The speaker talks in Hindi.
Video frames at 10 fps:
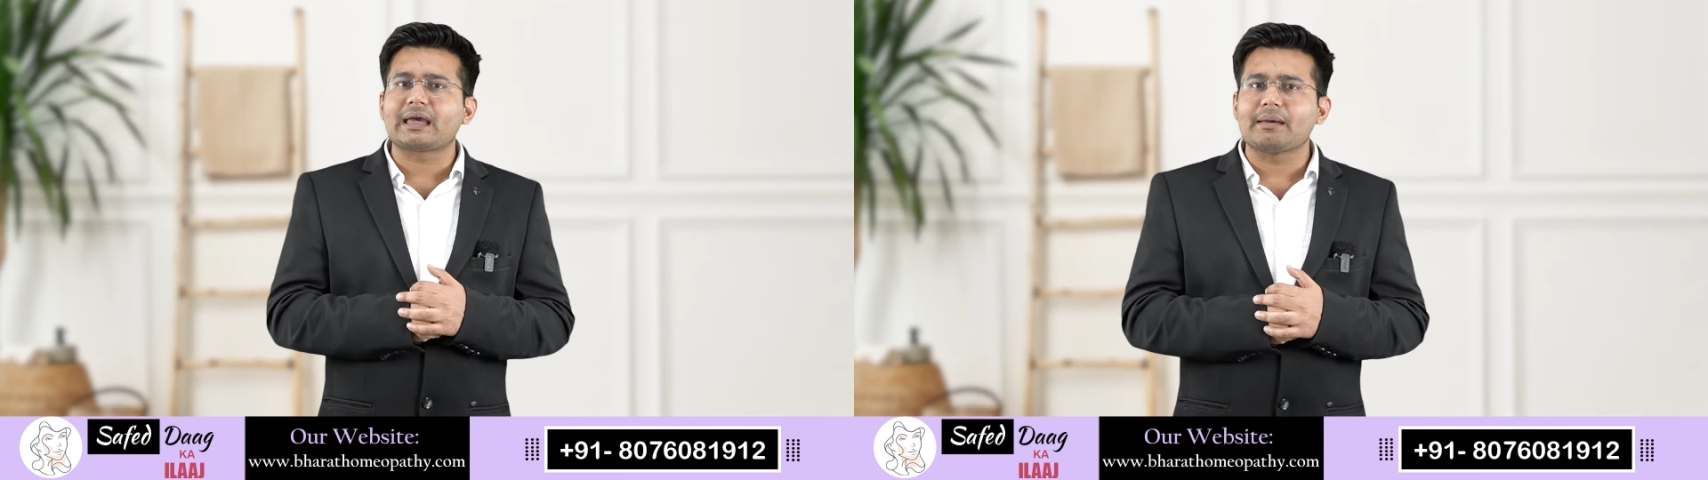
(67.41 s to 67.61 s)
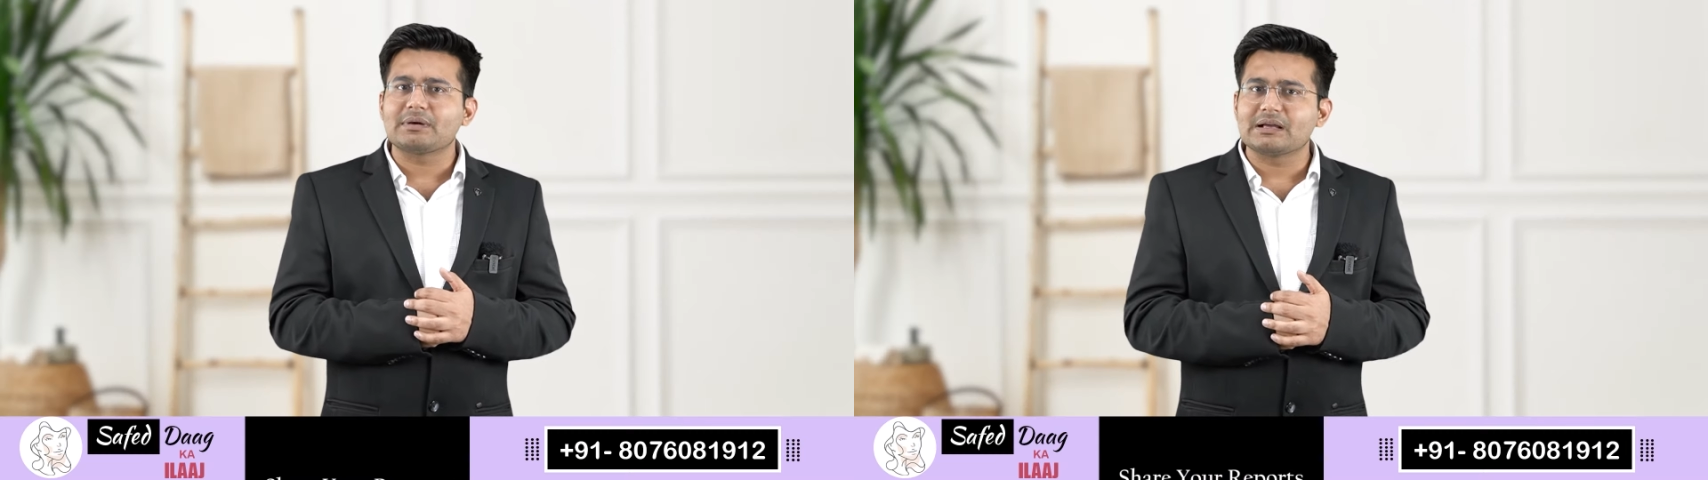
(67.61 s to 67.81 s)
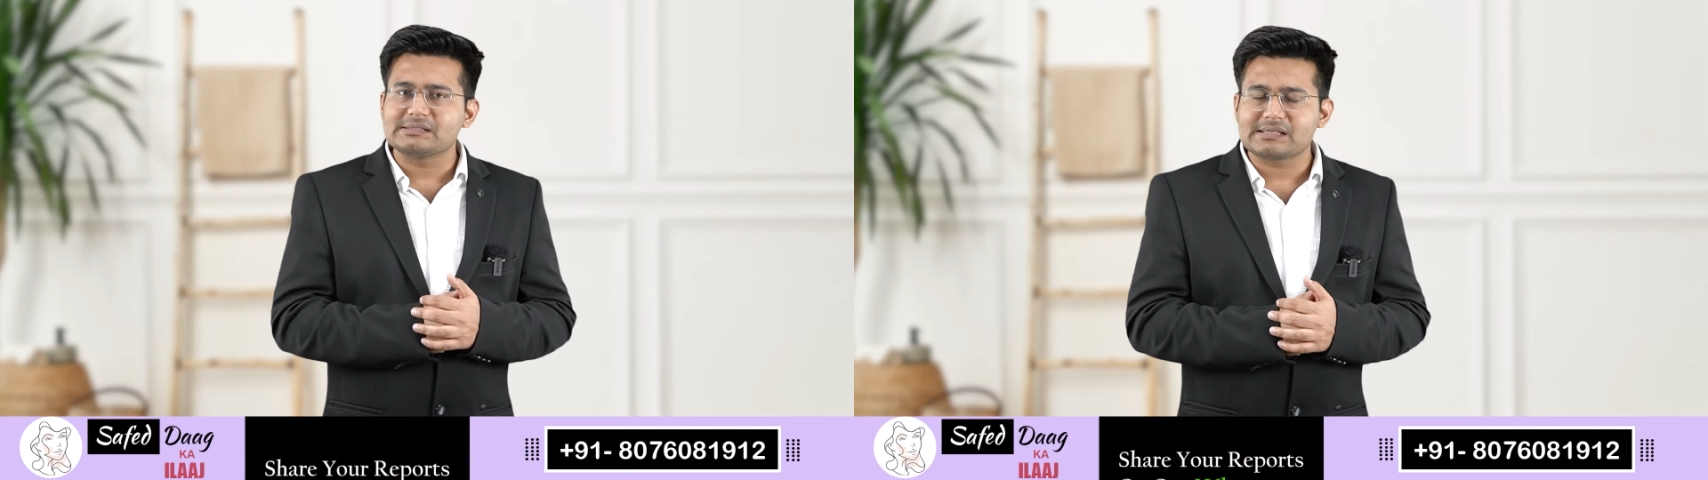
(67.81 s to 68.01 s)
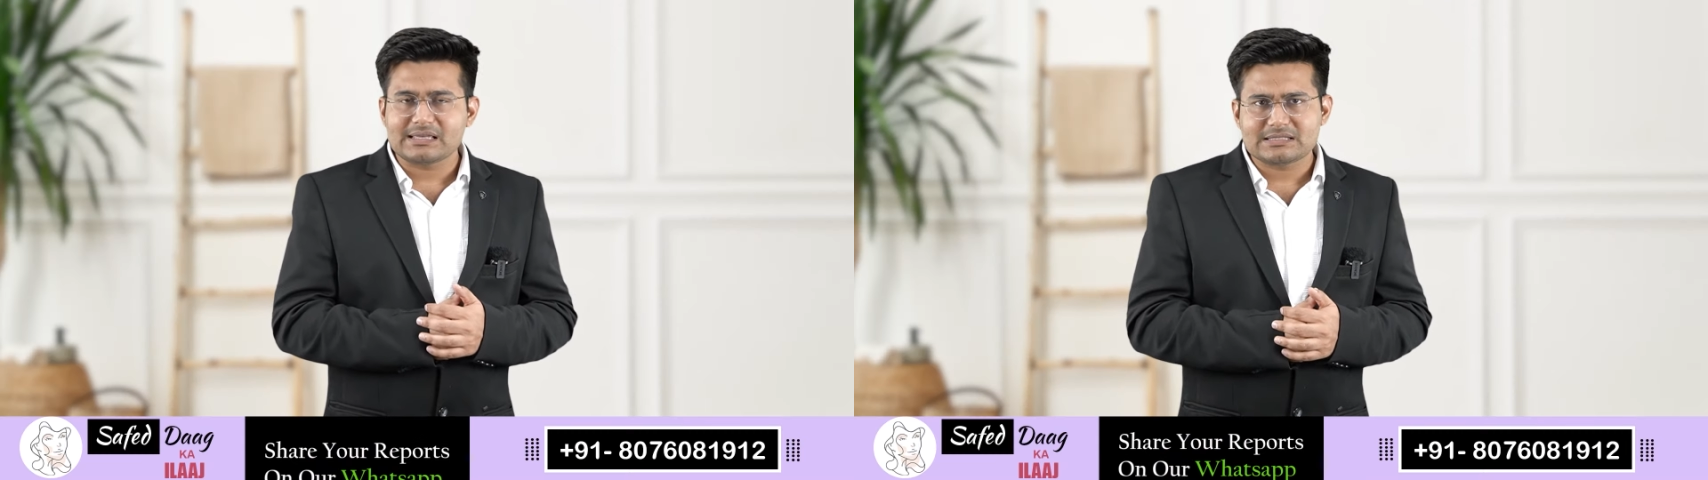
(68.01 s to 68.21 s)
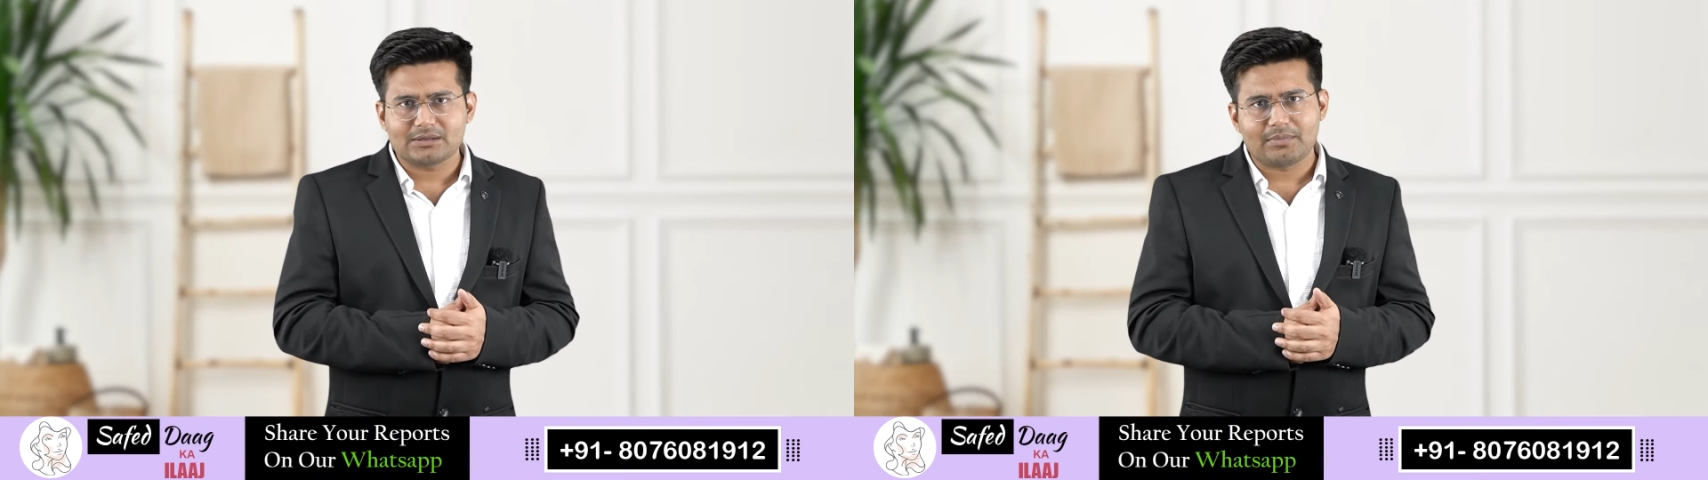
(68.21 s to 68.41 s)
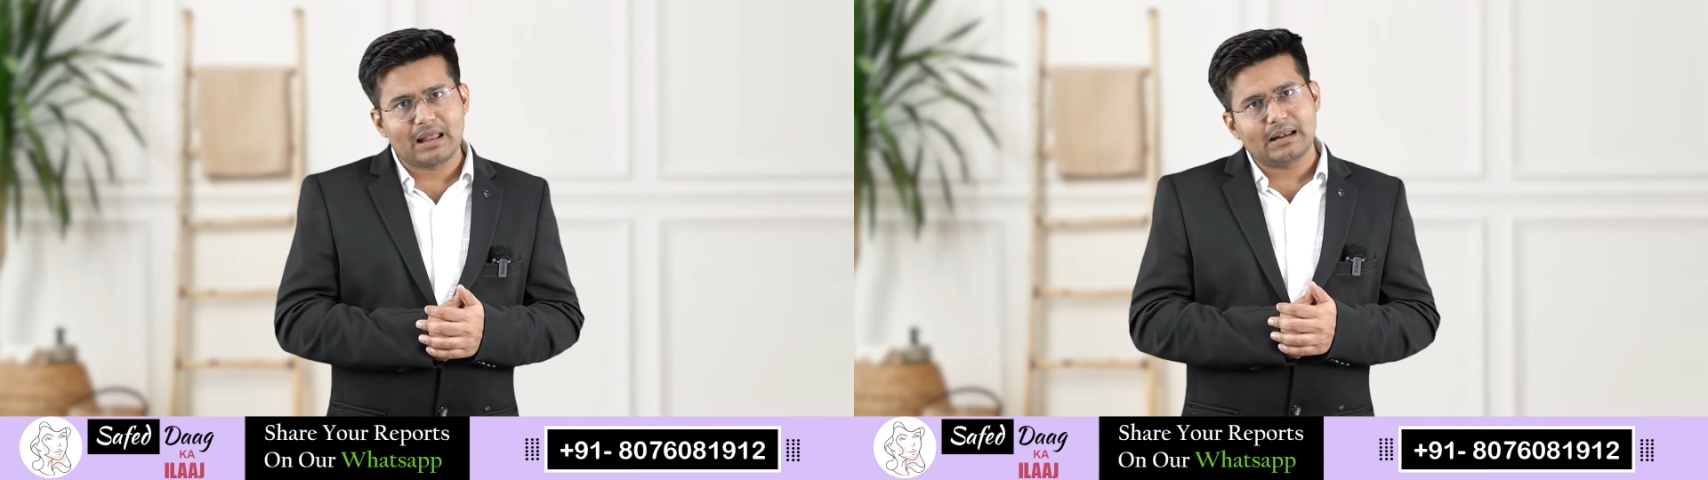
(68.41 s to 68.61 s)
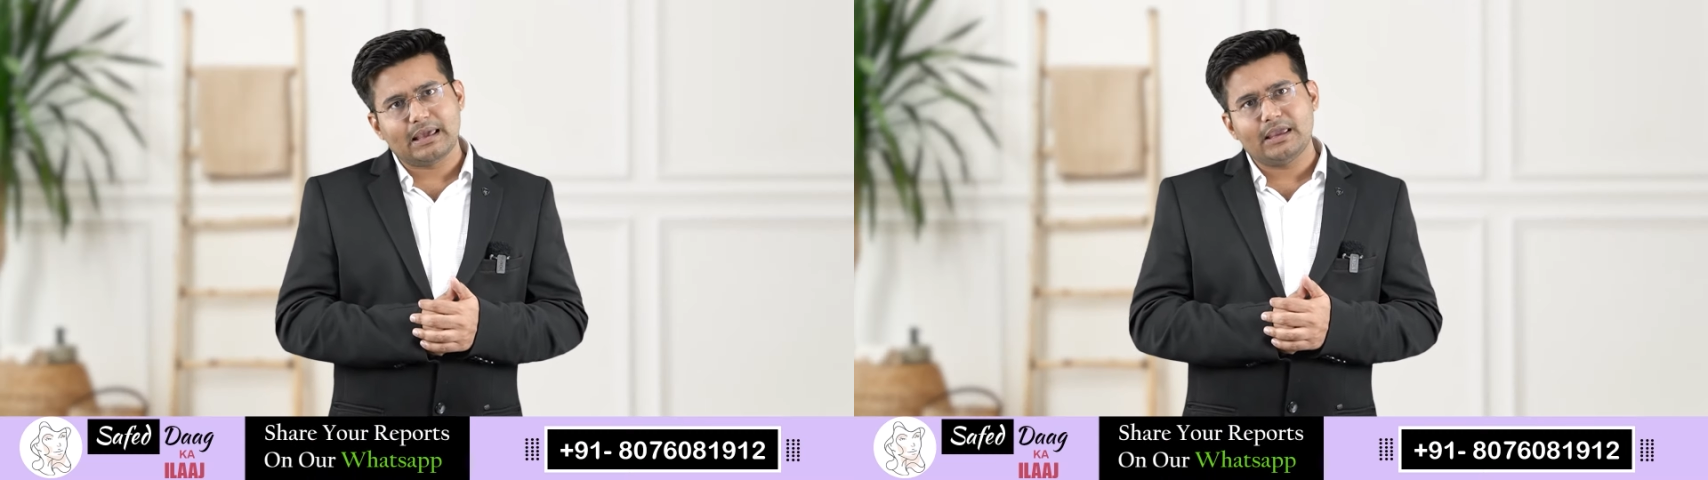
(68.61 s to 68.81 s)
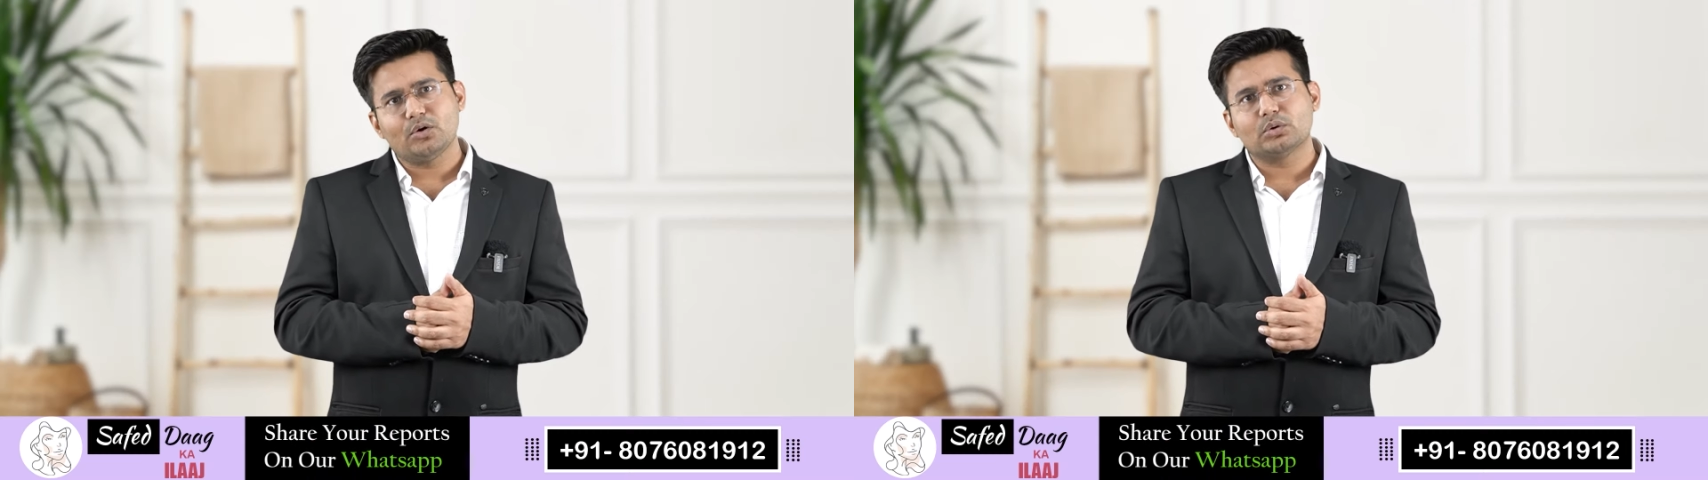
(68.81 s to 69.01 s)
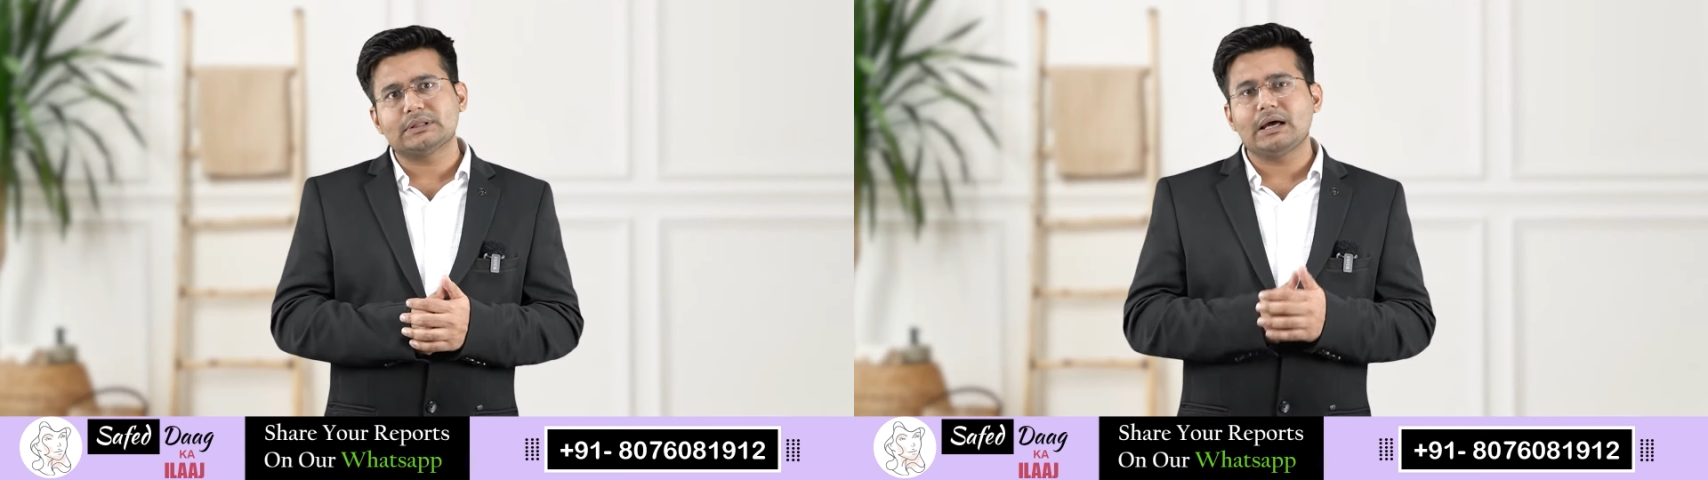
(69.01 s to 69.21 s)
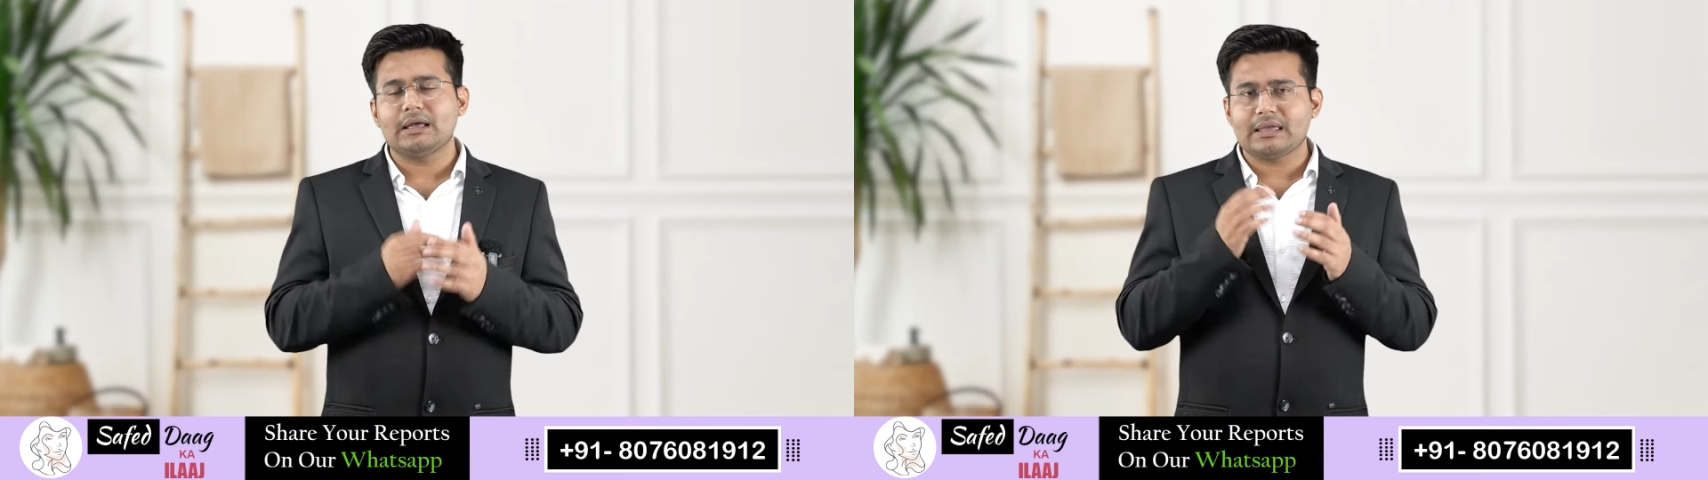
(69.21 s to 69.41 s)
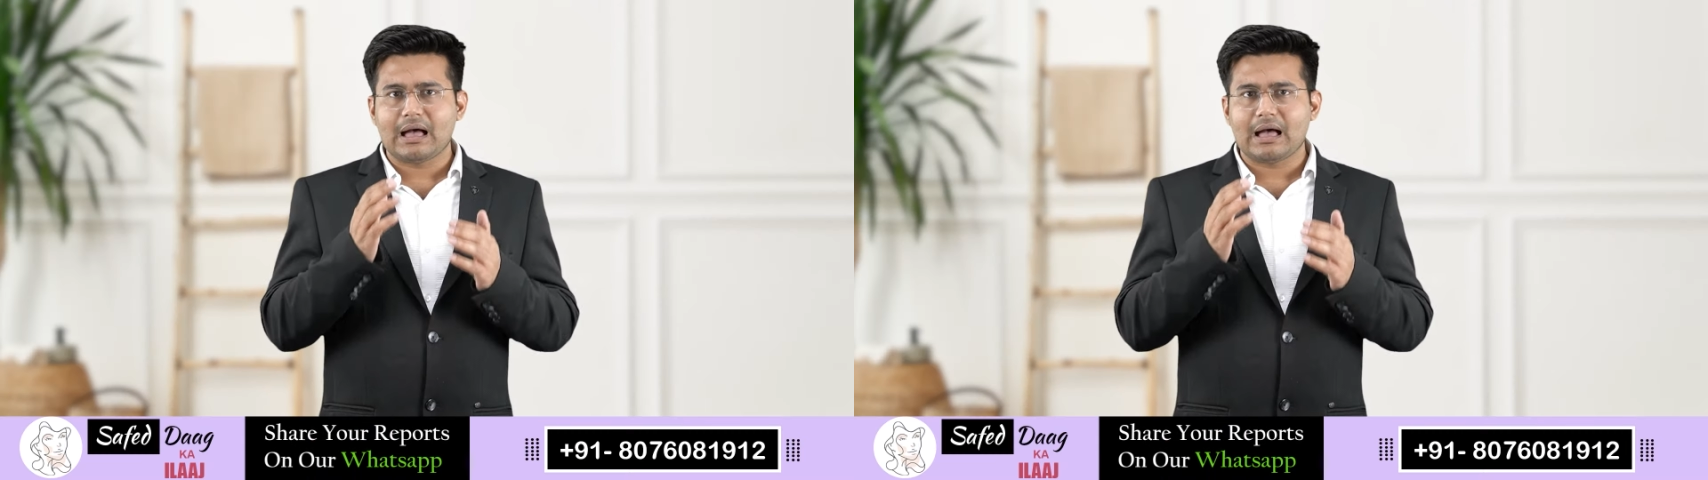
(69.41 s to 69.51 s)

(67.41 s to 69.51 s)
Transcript: केमिकल्स का इस्तेमाल नहीं होता